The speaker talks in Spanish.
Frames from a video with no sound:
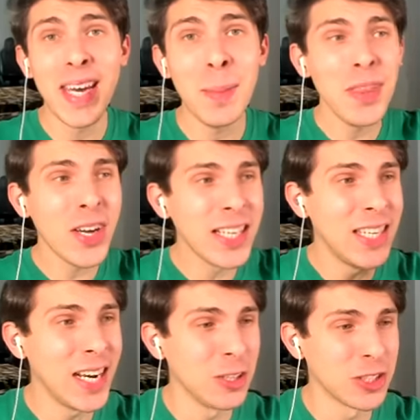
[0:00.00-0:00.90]
rápido que el
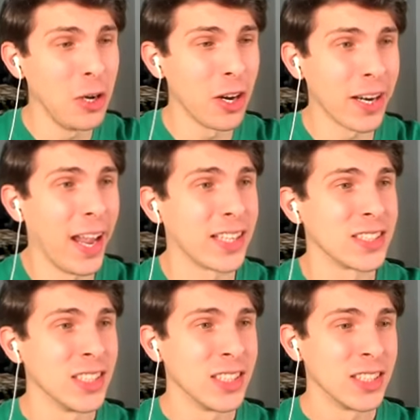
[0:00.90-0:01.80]
tiranosaurio Rex.
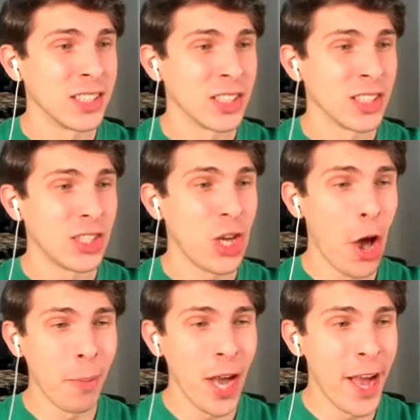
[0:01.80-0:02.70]

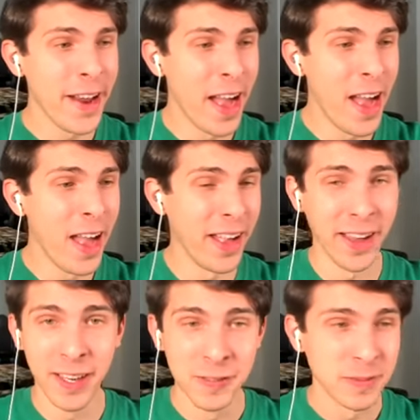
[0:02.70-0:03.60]
¡Qué viene!